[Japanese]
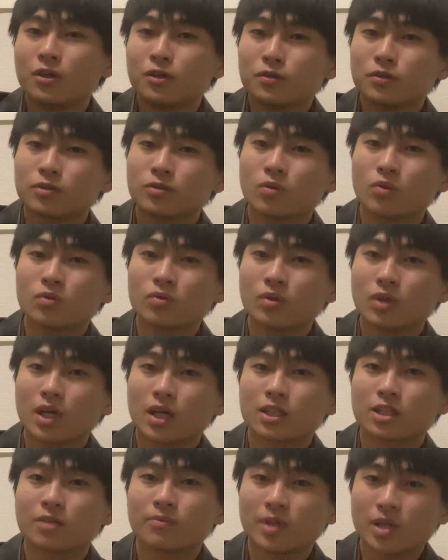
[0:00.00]
布団の
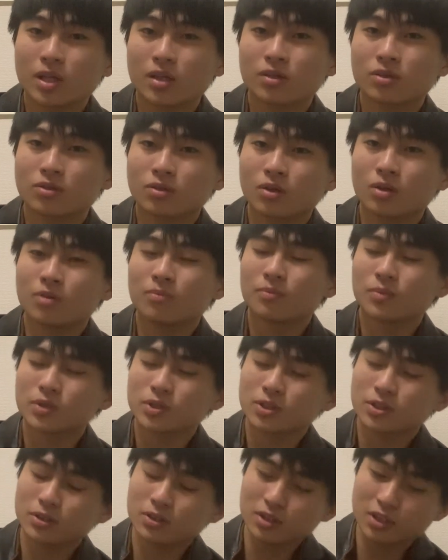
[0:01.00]
中で見てる人、もう
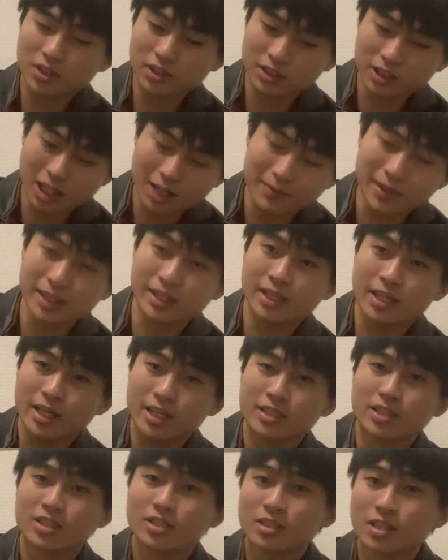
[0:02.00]
すぐさま停
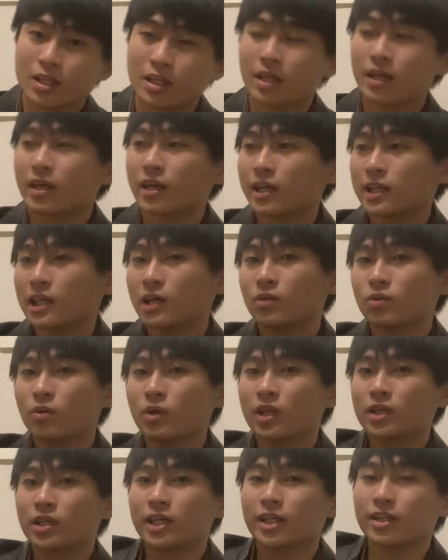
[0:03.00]
止してね、携帯をどっ
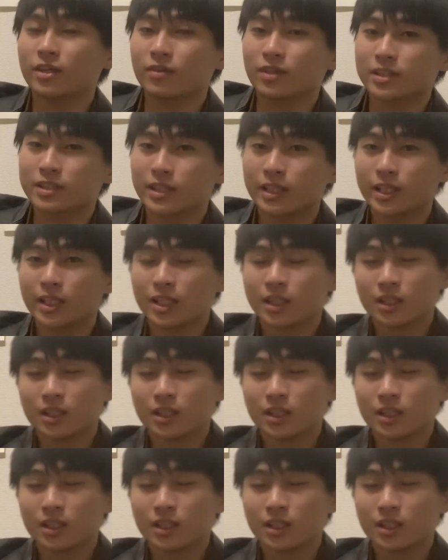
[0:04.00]
か投げてください。